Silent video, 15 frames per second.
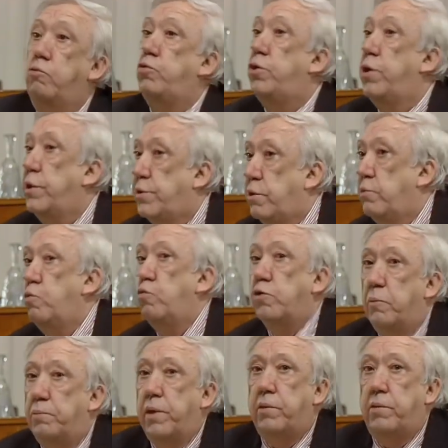участок,
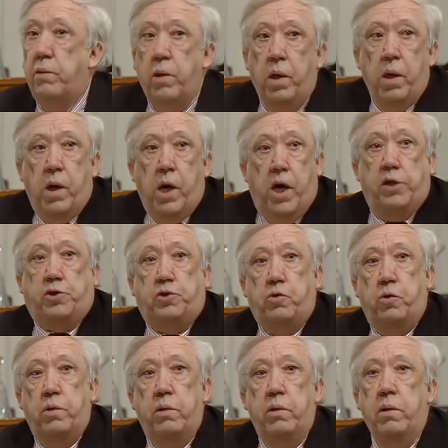нужно платить. А это
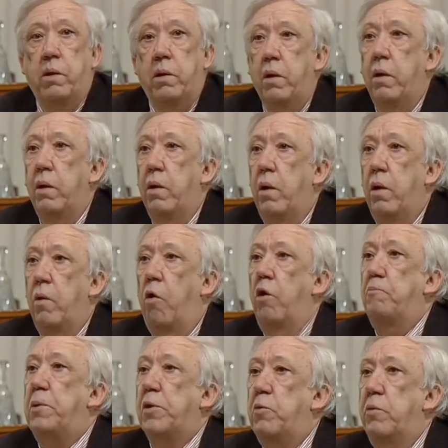что?
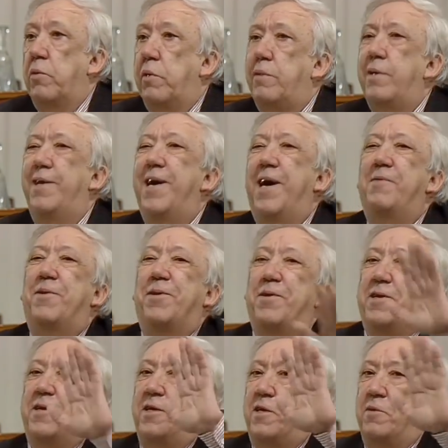Он подумал, говорит, не-не, вот
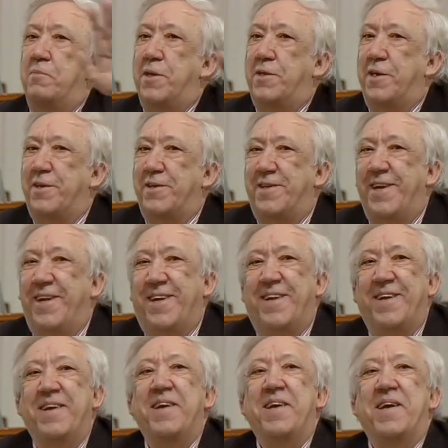эти, эти
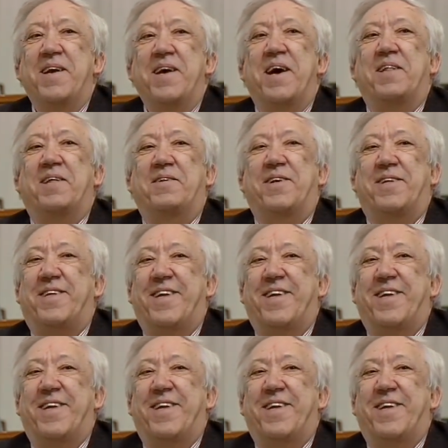это, говорит,